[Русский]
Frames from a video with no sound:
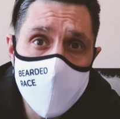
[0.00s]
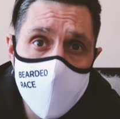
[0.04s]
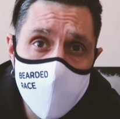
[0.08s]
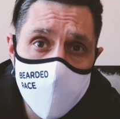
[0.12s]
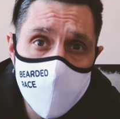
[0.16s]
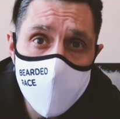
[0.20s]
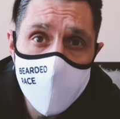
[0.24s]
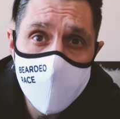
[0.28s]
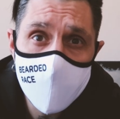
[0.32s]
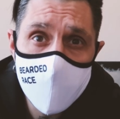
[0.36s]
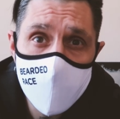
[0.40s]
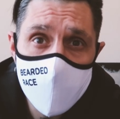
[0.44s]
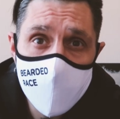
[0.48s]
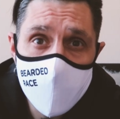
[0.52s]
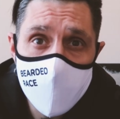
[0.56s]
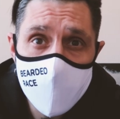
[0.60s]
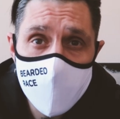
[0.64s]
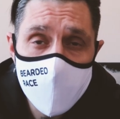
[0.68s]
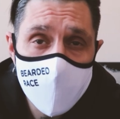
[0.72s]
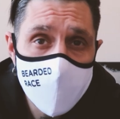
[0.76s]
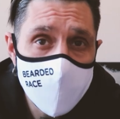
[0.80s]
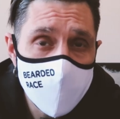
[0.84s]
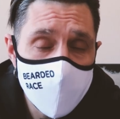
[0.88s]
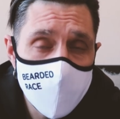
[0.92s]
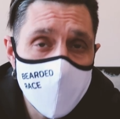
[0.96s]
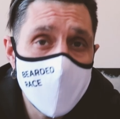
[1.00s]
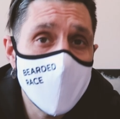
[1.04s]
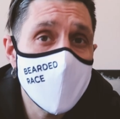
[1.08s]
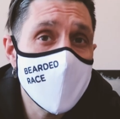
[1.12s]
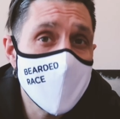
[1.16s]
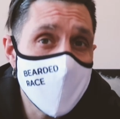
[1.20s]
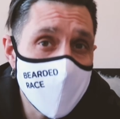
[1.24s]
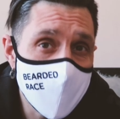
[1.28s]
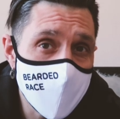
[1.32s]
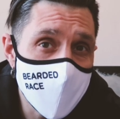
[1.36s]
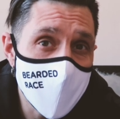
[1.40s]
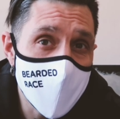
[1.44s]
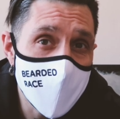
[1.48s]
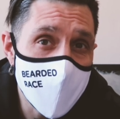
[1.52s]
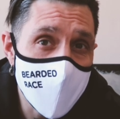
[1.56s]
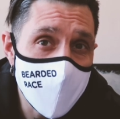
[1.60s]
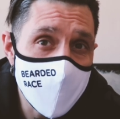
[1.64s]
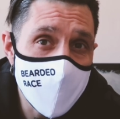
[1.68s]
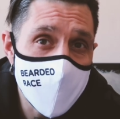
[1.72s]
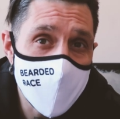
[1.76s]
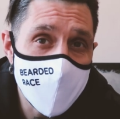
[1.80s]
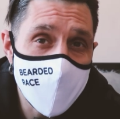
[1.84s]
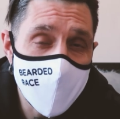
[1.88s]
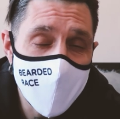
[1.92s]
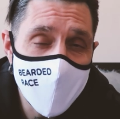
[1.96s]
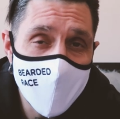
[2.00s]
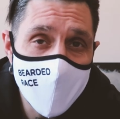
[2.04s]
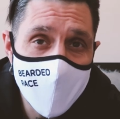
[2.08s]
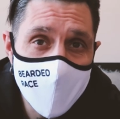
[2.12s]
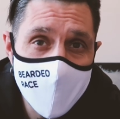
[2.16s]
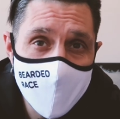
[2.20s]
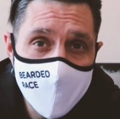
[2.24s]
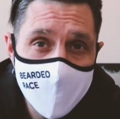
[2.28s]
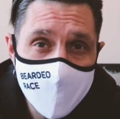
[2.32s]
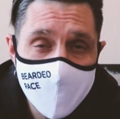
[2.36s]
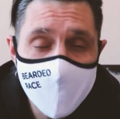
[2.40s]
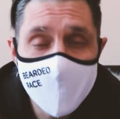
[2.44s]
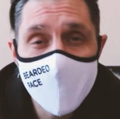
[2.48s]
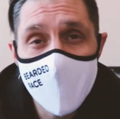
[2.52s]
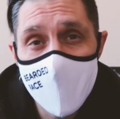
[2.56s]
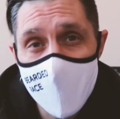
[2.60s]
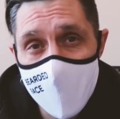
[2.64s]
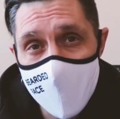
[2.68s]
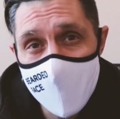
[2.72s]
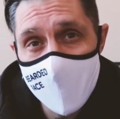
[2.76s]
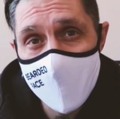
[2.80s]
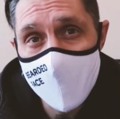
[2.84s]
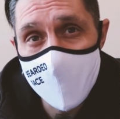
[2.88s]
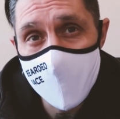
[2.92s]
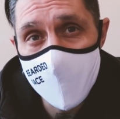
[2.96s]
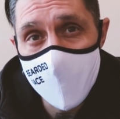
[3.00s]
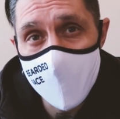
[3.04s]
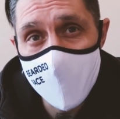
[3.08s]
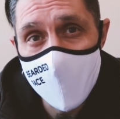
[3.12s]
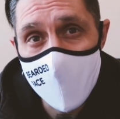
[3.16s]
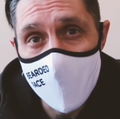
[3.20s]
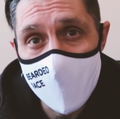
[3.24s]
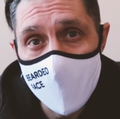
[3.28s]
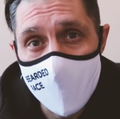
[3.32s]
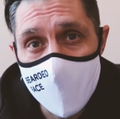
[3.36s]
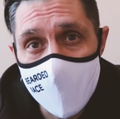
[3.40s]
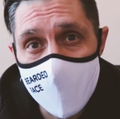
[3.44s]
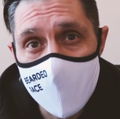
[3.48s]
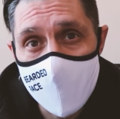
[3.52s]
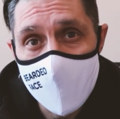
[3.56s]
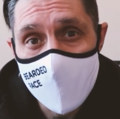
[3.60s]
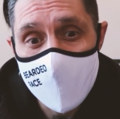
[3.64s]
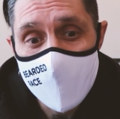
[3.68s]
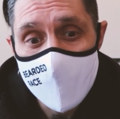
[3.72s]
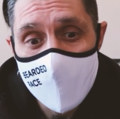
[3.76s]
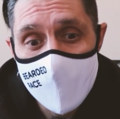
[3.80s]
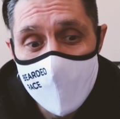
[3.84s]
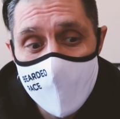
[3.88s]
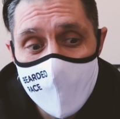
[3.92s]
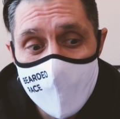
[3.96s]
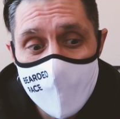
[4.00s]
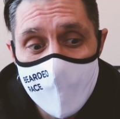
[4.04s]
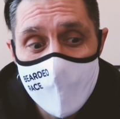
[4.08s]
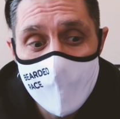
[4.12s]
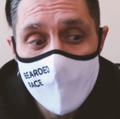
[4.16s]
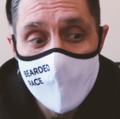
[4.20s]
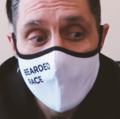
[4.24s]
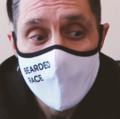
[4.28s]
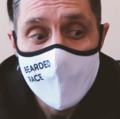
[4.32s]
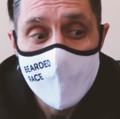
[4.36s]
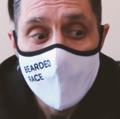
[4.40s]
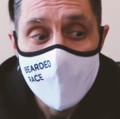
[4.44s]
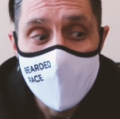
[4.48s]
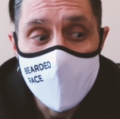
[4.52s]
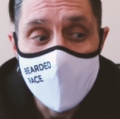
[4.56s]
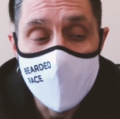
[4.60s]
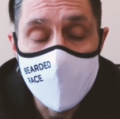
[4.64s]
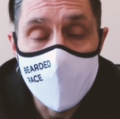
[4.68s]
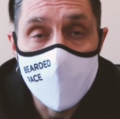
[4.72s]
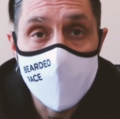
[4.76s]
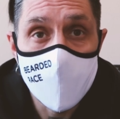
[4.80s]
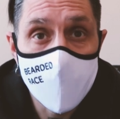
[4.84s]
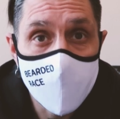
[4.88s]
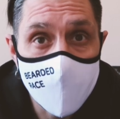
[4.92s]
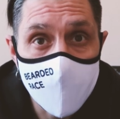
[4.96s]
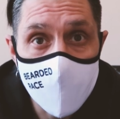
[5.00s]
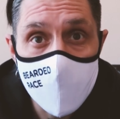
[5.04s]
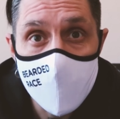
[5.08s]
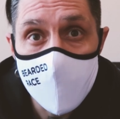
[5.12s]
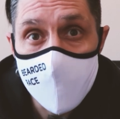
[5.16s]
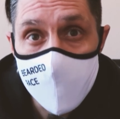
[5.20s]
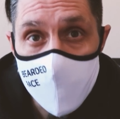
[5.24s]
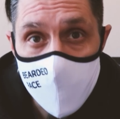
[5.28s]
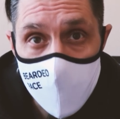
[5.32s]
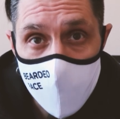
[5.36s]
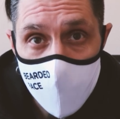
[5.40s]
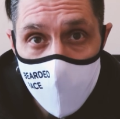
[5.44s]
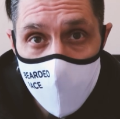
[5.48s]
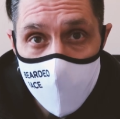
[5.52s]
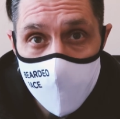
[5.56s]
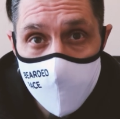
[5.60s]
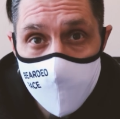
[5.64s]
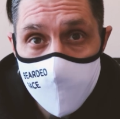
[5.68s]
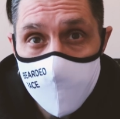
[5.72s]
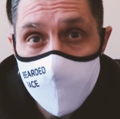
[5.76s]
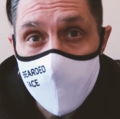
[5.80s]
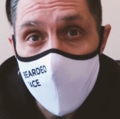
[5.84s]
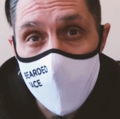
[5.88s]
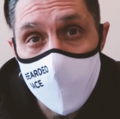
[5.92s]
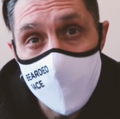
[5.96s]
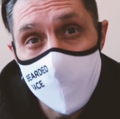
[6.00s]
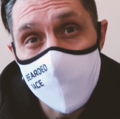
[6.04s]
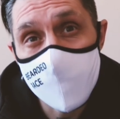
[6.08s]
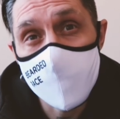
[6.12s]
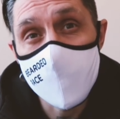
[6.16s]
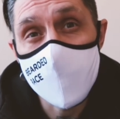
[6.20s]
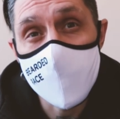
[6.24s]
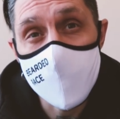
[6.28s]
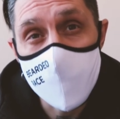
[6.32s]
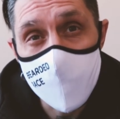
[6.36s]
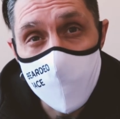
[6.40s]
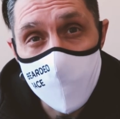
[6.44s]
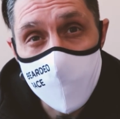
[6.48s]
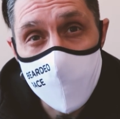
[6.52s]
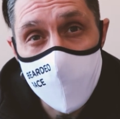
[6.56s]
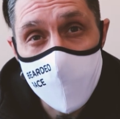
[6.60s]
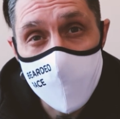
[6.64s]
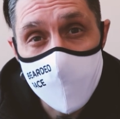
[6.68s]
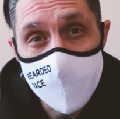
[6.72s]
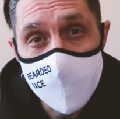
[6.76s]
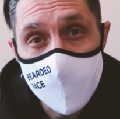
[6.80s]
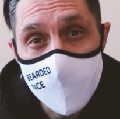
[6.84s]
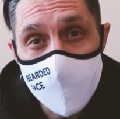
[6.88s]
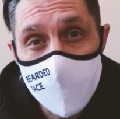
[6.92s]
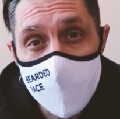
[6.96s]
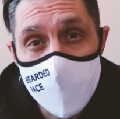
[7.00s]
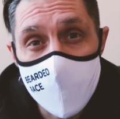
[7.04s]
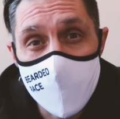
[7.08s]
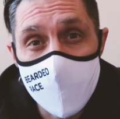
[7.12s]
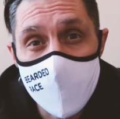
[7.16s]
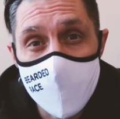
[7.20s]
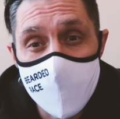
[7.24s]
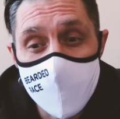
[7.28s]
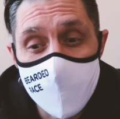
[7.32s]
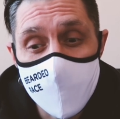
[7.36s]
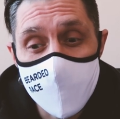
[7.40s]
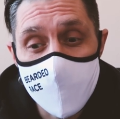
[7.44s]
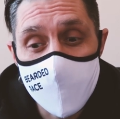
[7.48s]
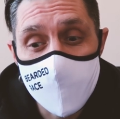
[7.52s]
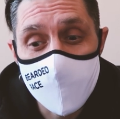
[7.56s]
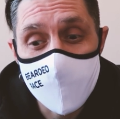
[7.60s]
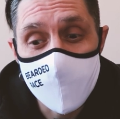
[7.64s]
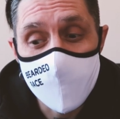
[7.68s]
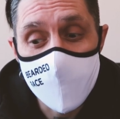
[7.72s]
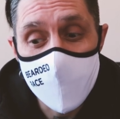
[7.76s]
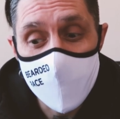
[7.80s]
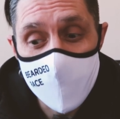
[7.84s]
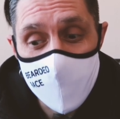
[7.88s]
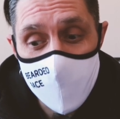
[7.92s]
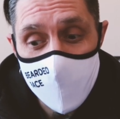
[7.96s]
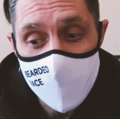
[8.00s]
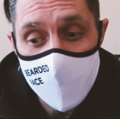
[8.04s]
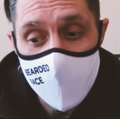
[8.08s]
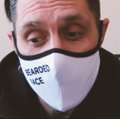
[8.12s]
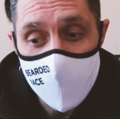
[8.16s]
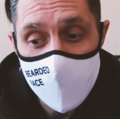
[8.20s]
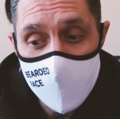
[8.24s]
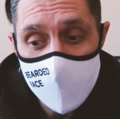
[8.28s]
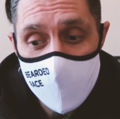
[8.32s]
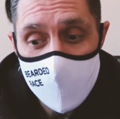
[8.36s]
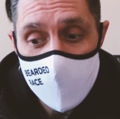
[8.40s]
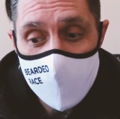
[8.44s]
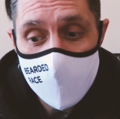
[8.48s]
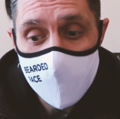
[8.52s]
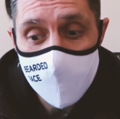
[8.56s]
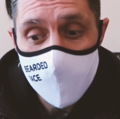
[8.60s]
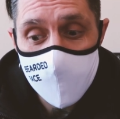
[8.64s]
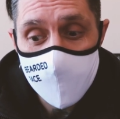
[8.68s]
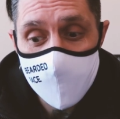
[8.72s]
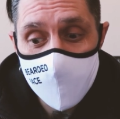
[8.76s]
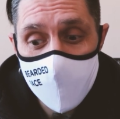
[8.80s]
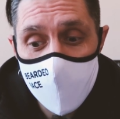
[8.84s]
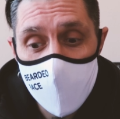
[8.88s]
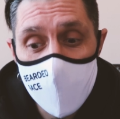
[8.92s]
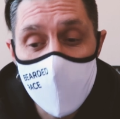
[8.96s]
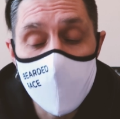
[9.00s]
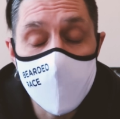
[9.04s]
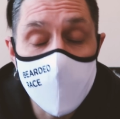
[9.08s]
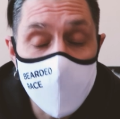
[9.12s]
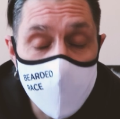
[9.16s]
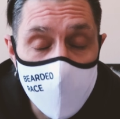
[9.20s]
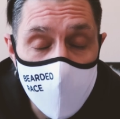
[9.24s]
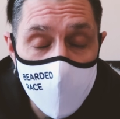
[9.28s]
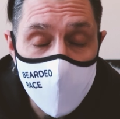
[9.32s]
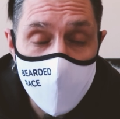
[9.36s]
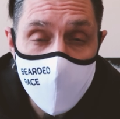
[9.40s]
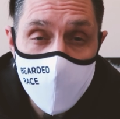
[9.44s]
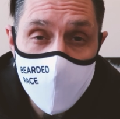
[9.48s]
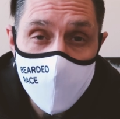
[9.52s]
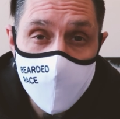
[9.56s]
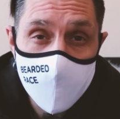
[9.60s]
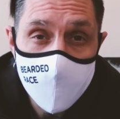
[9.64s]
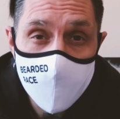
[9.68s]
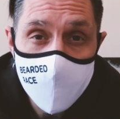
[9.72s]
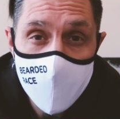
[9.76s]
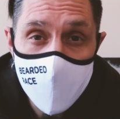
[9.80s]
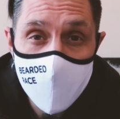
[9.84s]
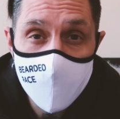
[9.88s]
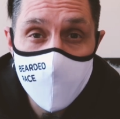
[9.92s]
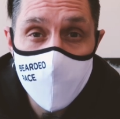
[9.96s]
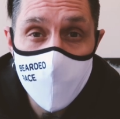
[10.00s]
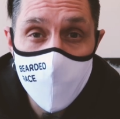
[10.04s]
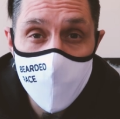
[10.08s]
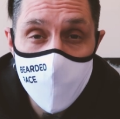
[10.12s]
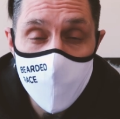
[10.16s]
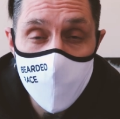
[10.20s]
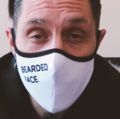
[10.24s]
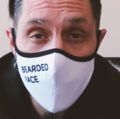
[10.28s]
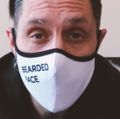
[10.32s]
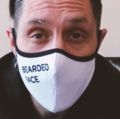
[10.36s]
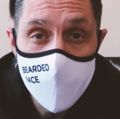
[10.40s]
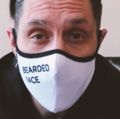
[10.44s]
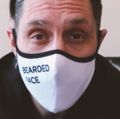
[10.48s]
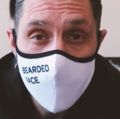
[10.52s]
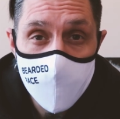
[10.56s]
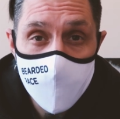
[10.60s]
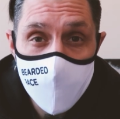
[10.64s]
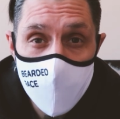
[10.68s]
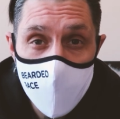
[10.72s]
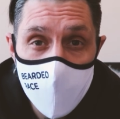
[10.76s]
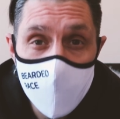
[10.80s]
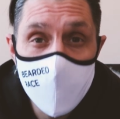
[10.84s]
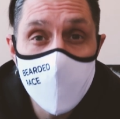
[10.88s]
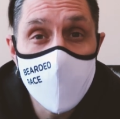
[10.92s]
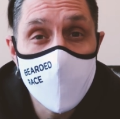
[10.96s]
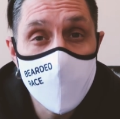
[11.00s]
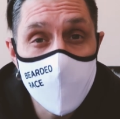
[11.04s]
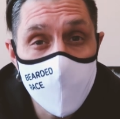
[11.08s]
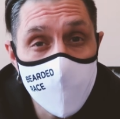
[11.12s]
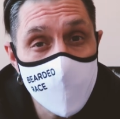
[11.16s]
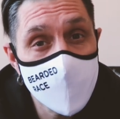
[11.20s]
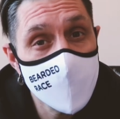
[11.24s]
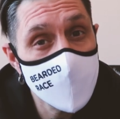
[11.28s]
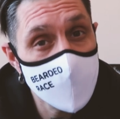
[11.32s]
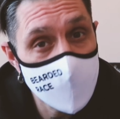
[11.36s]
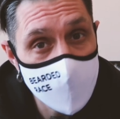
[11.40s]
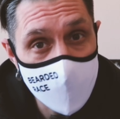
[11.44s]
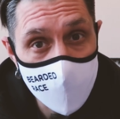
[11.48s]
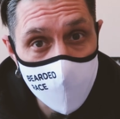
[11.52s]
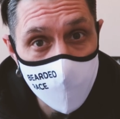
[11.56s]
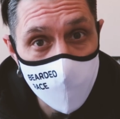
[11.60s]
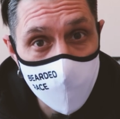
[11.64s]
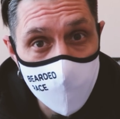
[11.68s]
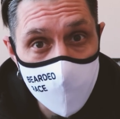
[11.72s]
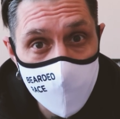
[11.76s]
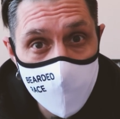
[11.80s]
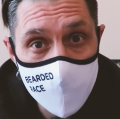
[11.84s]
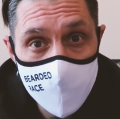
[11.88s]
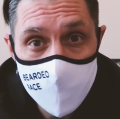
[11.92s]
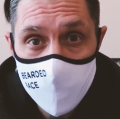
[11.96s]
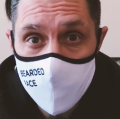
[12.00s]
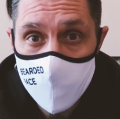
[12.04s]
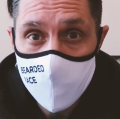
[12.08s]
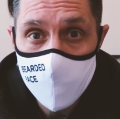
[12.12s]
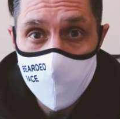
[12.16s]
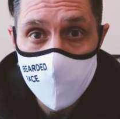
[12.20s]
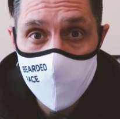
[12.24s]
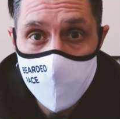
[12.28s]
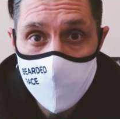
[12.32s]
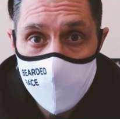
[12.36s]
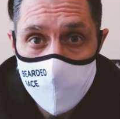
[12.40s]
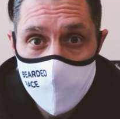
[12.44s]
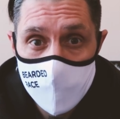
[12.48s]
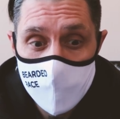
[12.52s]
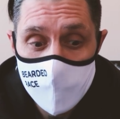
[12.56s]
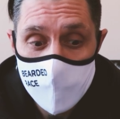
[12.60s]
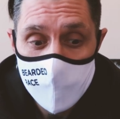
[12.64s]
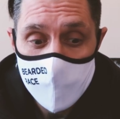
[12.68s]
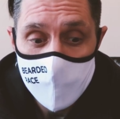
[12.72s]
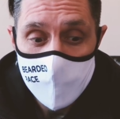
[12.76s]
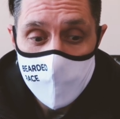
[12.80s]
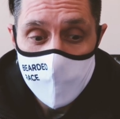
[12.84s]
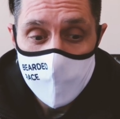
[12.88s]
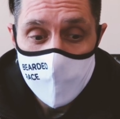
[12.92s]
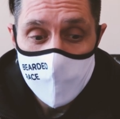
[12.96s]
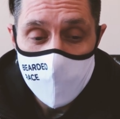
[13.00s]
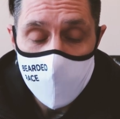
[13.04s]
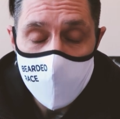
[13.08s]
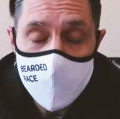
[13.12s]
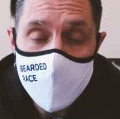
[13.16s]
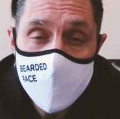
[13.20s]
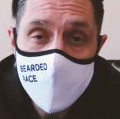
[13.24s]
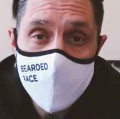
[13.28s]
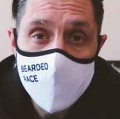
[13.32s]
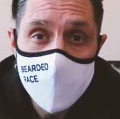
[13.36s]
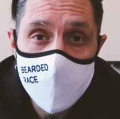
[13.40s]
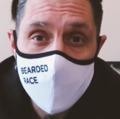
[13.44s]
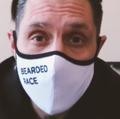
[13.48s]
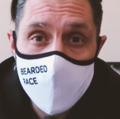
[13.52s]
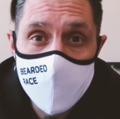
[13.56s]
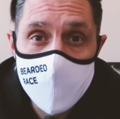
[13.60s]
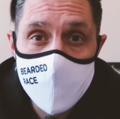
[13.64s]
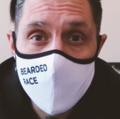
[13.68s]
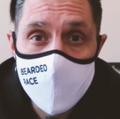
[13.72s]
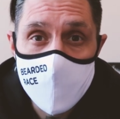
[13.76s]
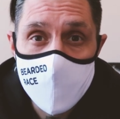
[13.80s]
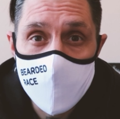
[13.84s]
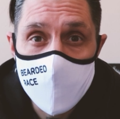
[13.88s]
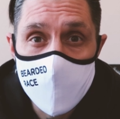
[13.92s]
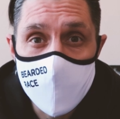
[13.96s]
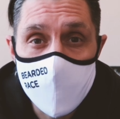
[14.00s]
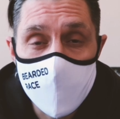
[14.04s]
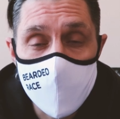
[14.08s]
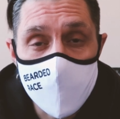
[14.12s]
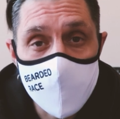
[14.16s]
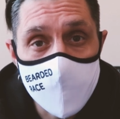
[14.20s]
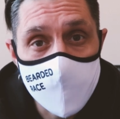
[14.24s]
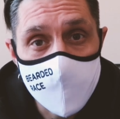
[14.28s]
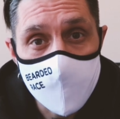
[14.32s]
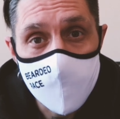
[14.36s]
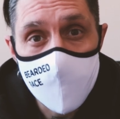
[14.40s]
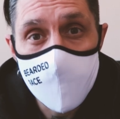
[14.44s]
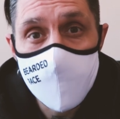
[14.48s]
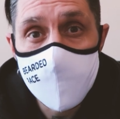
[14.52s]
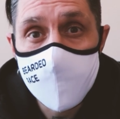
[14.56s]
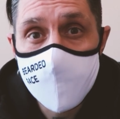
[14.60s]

всем привет! Меня зовут Левомир Борода, и это мой канал. А, буквально вчера, проснувшись утром, а, прочитал комментарии в YouTube и наткнулся на такой, что один из а,